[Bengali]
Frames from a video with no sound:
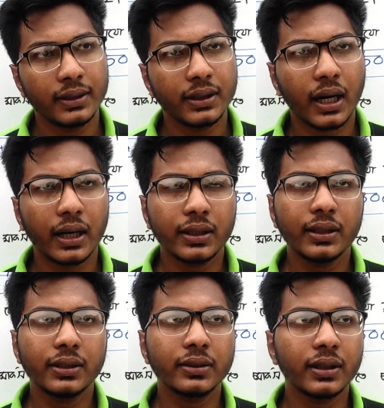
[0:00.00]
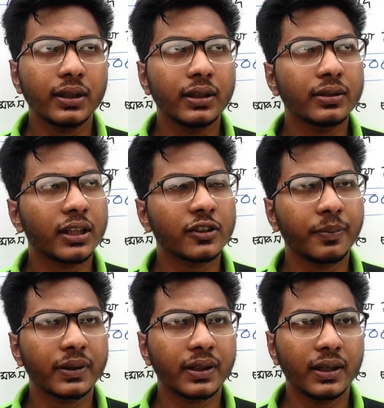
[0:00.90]
এই আইআইটিতে চান্স
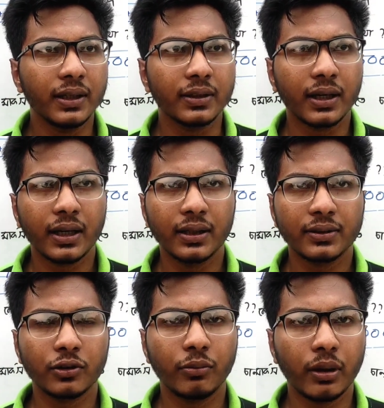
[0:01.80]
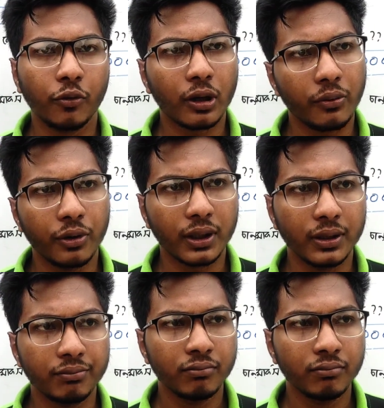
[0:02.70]
পাইতে গেলে দেখা যাচ্ছে তোমার মোটামুটি